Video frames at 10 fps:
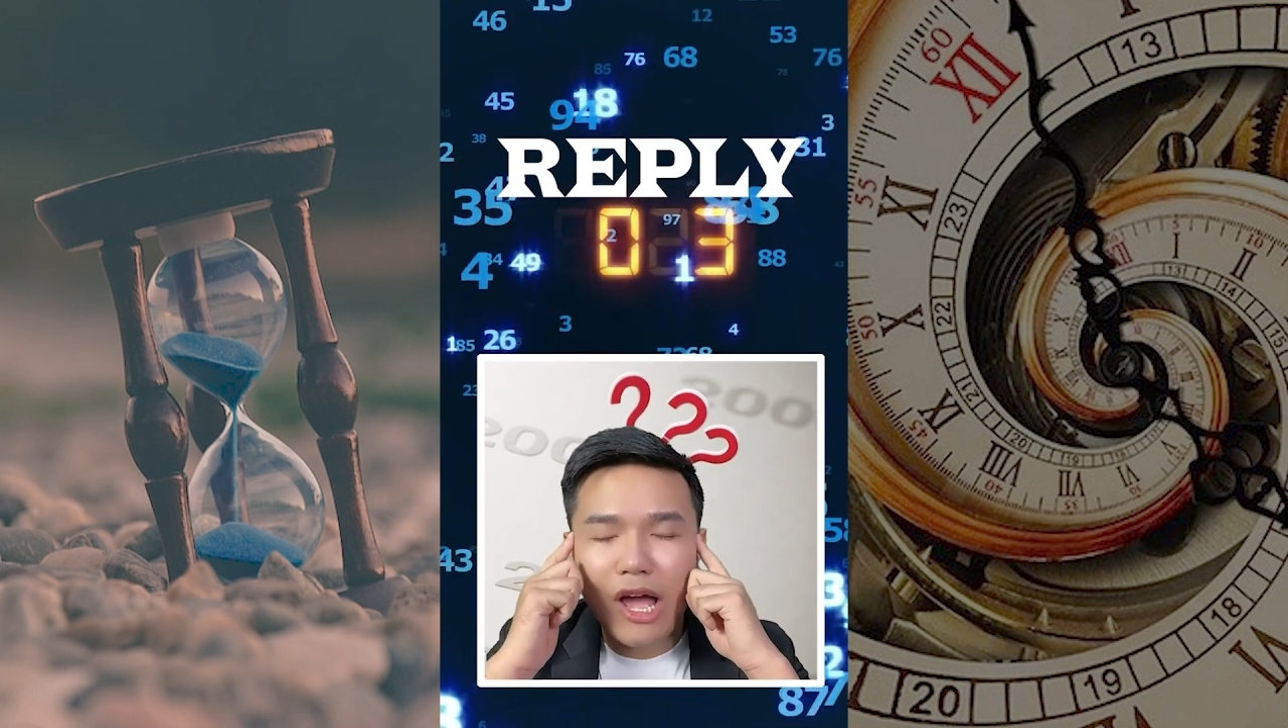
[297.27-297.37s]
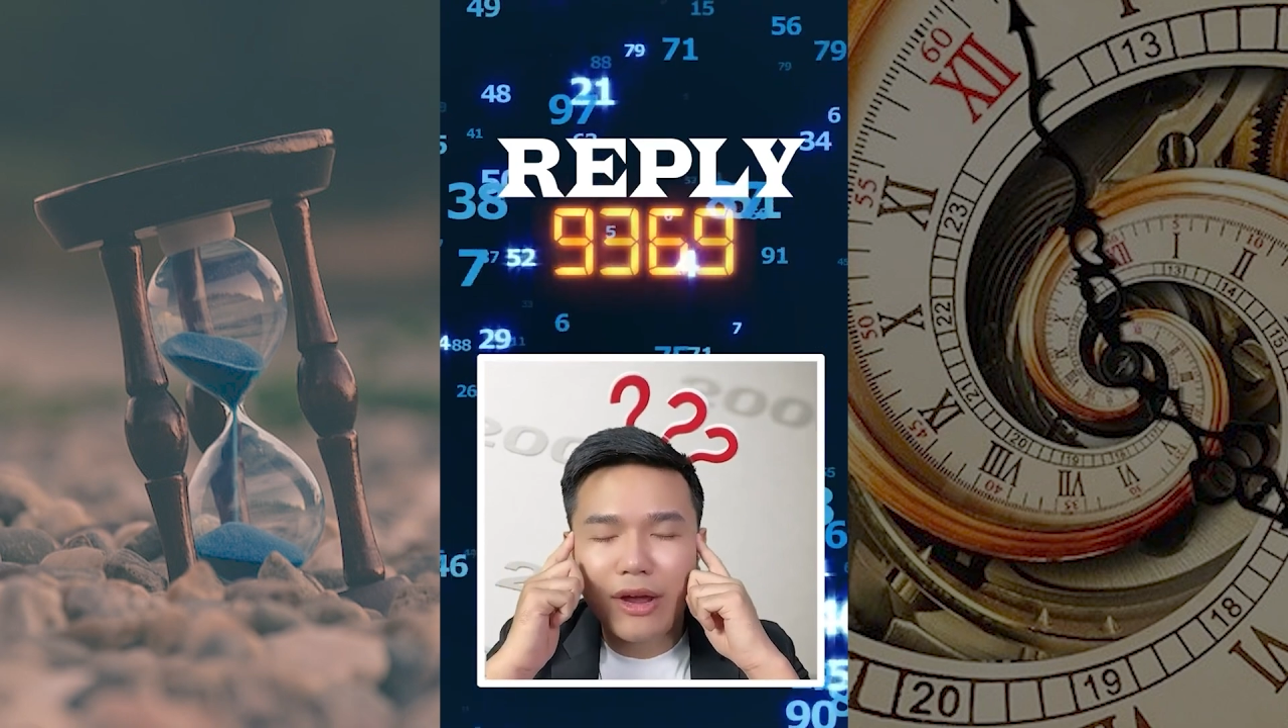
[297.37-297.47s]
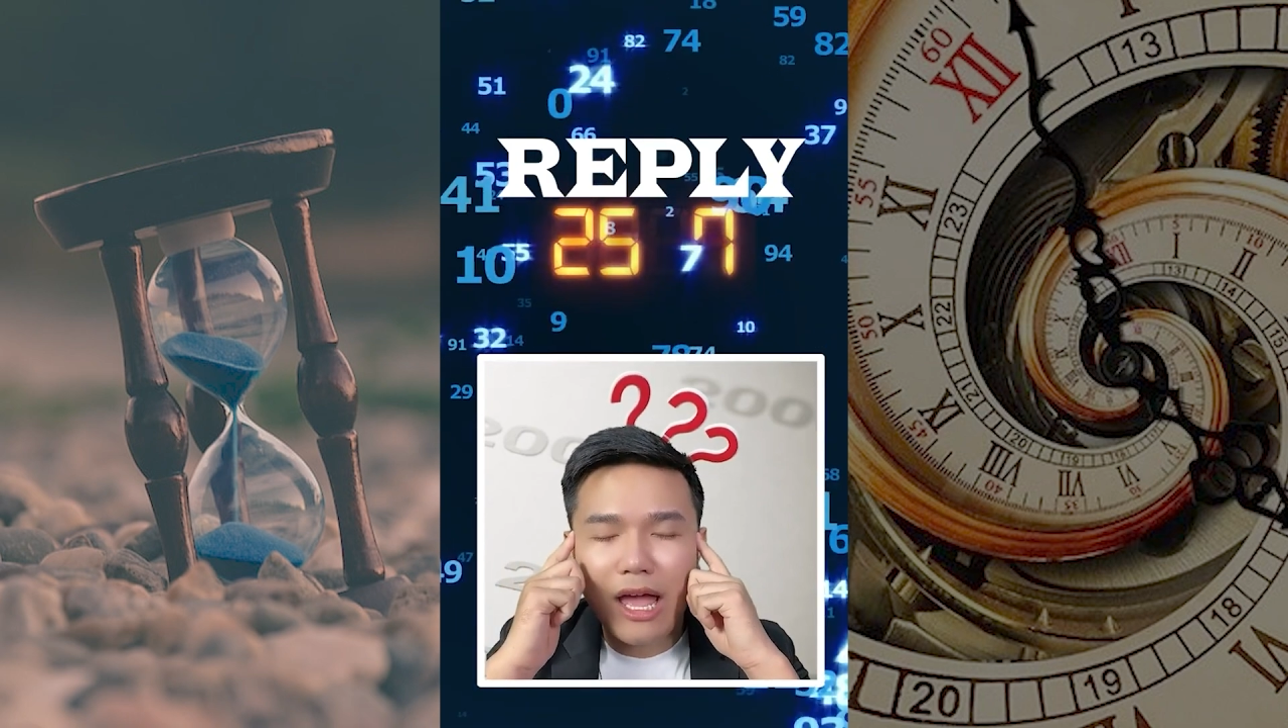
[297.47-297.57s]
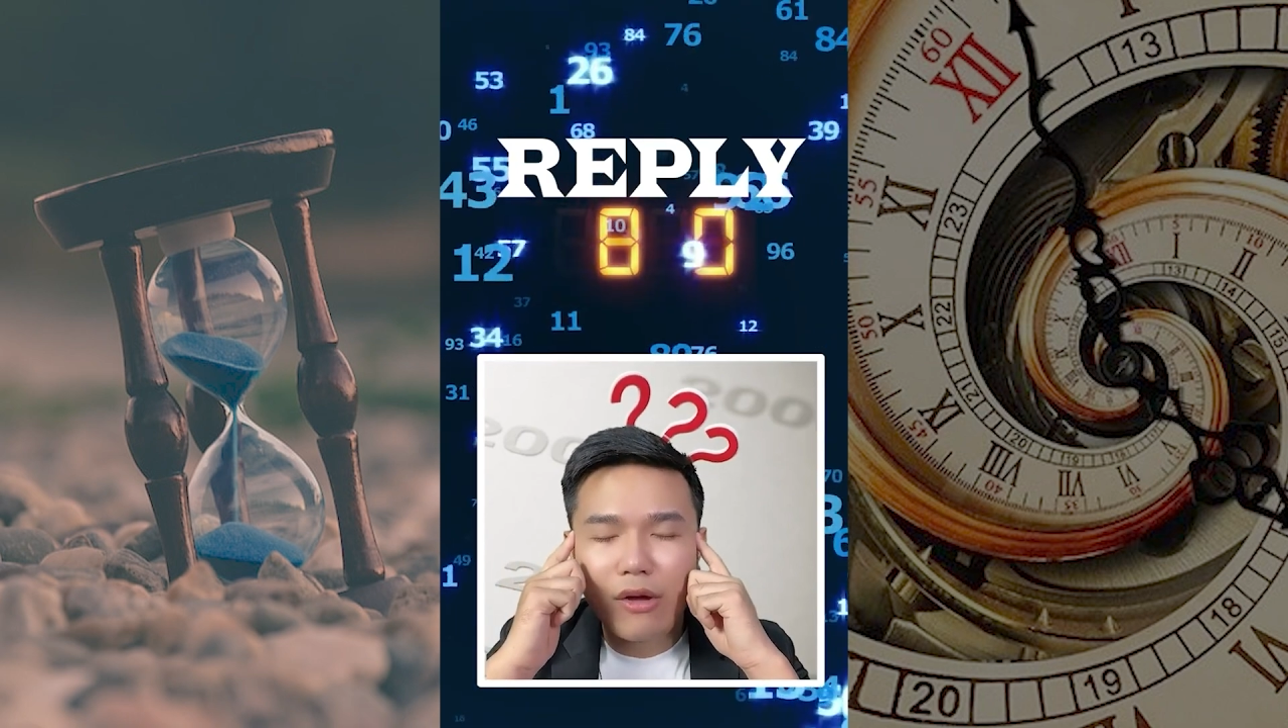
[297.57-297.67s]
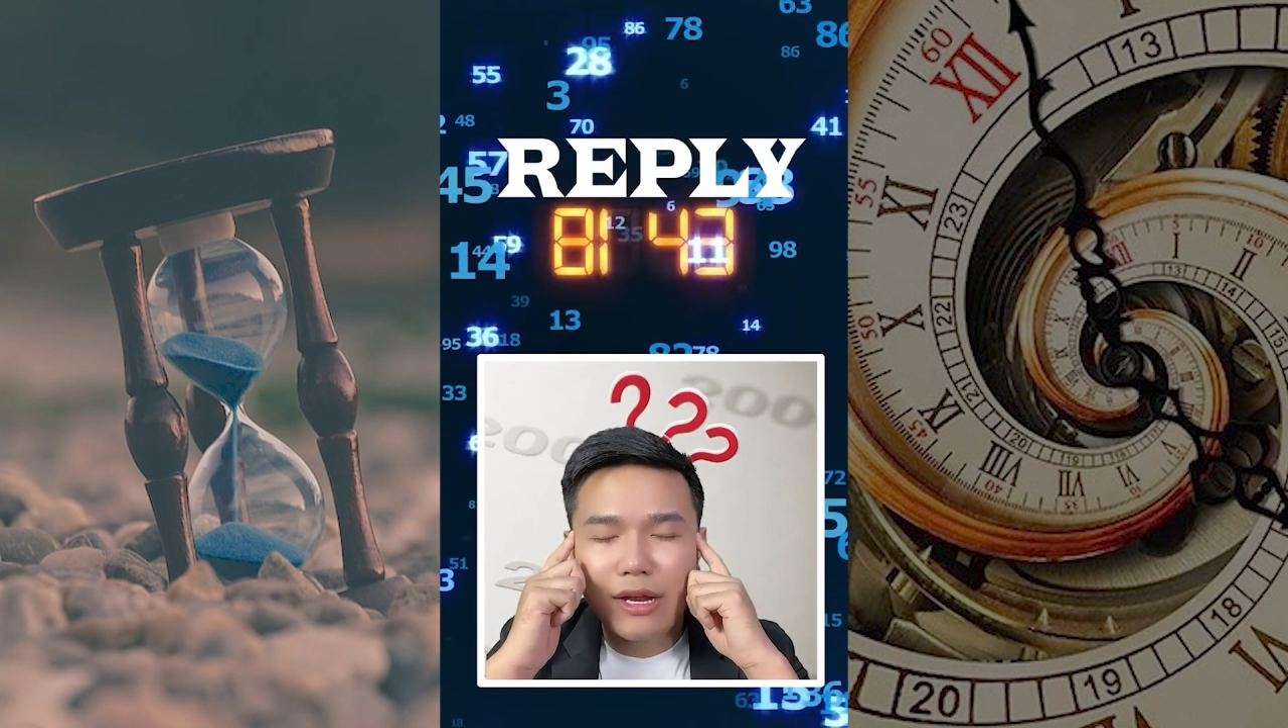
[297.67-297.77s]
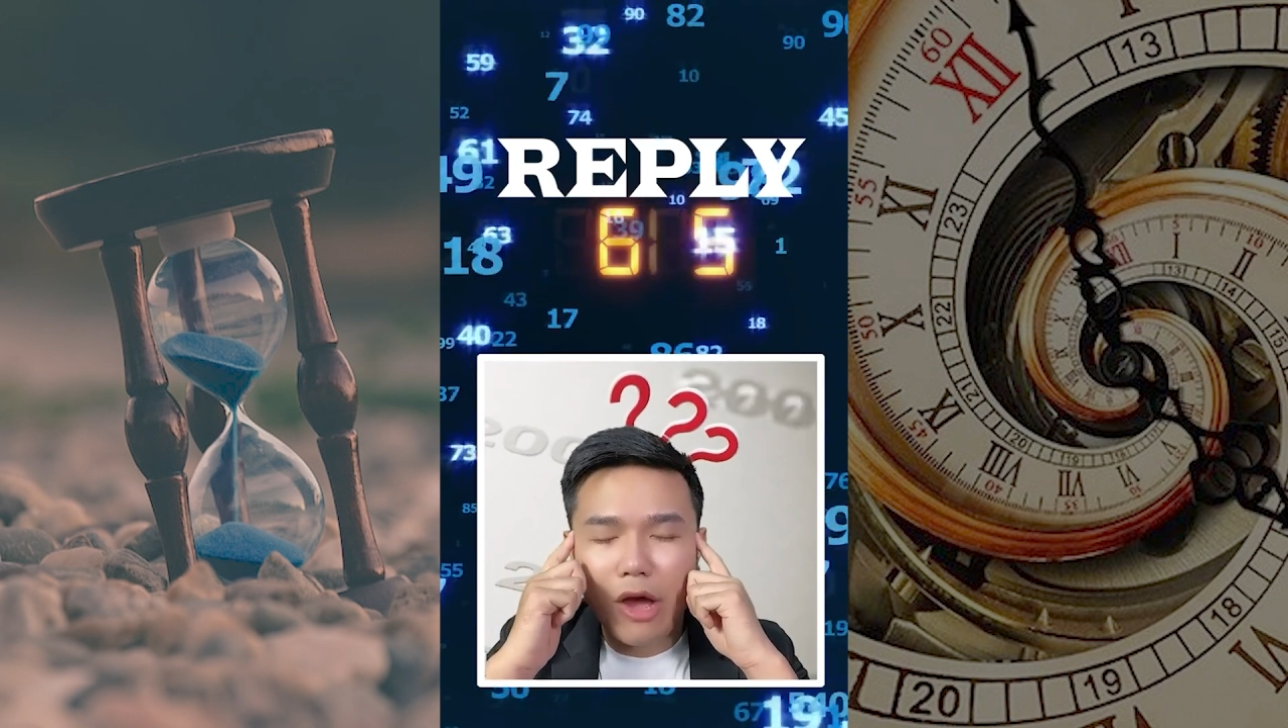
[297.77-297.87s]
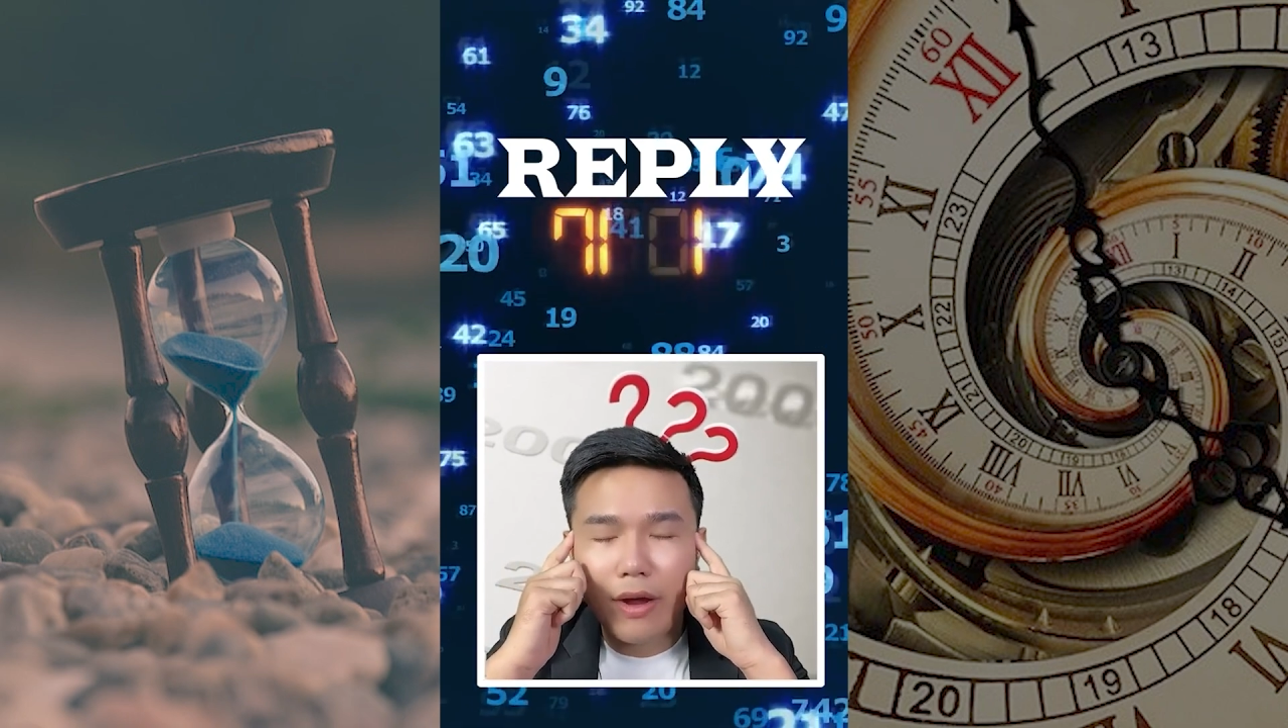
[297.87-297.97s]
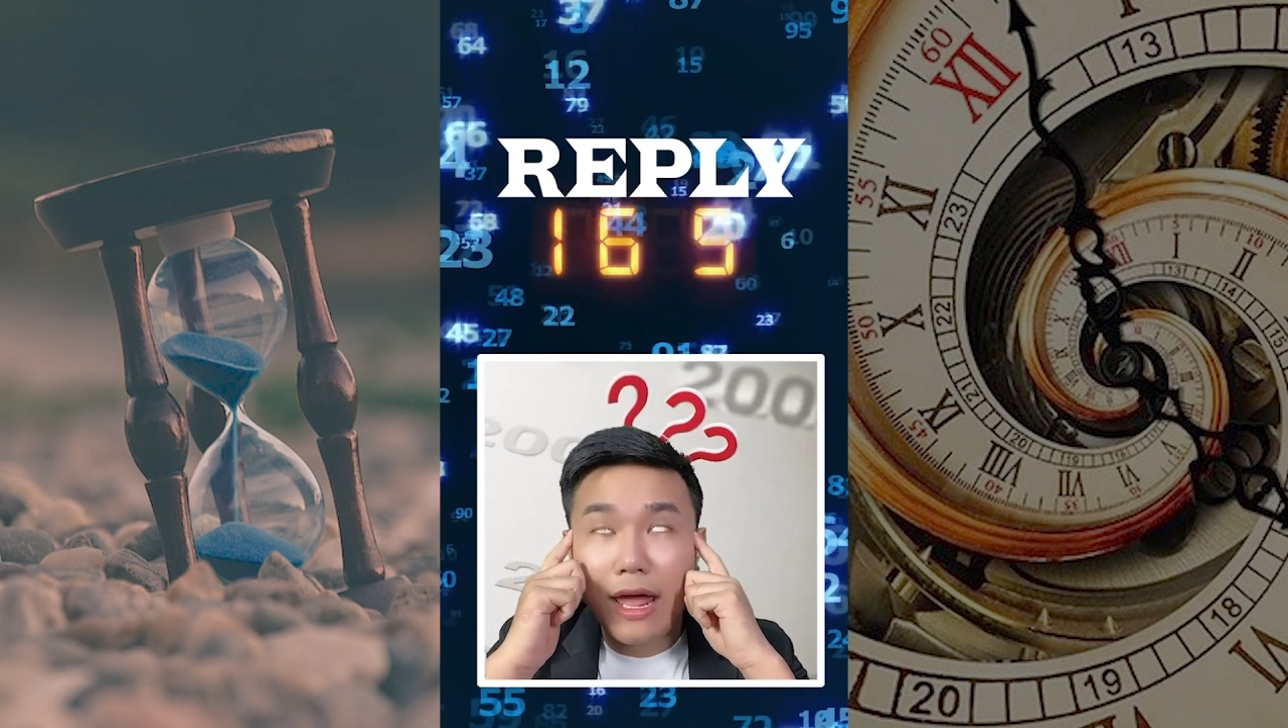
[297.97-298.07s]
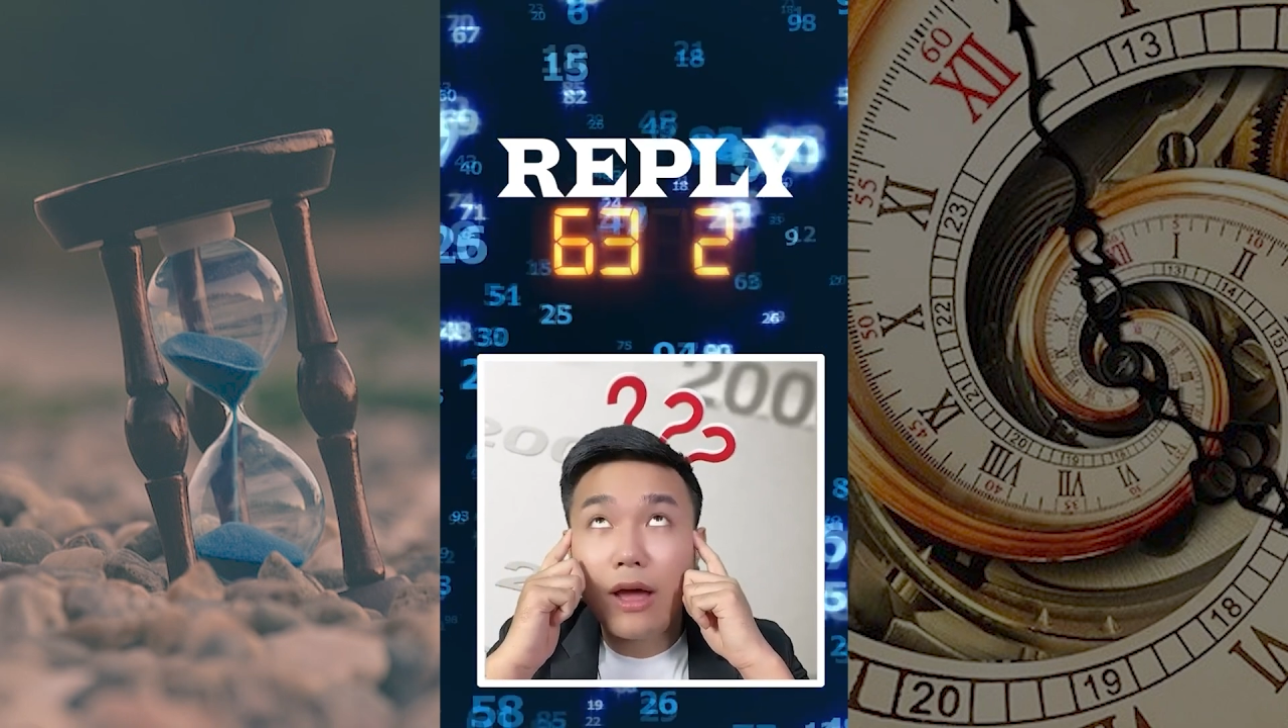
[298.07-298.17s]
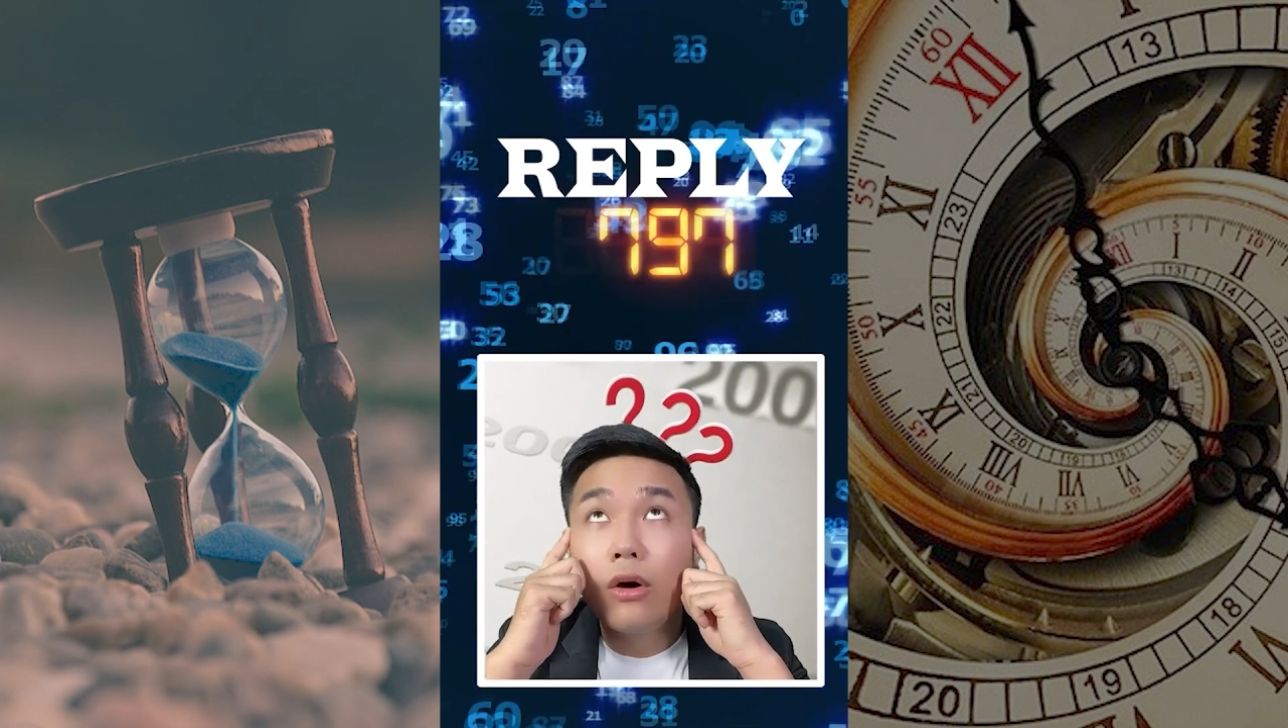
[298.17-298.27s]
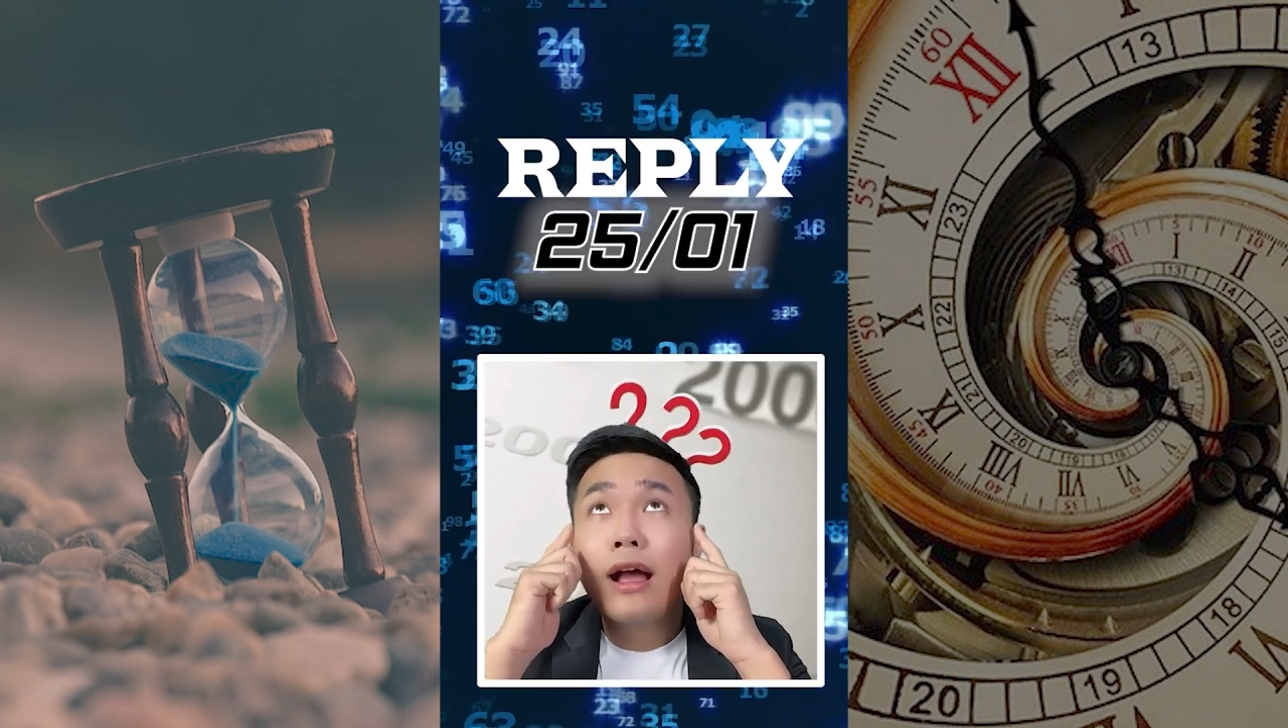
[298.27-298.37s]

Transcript: ngày nào, ngày nào, ngày nào.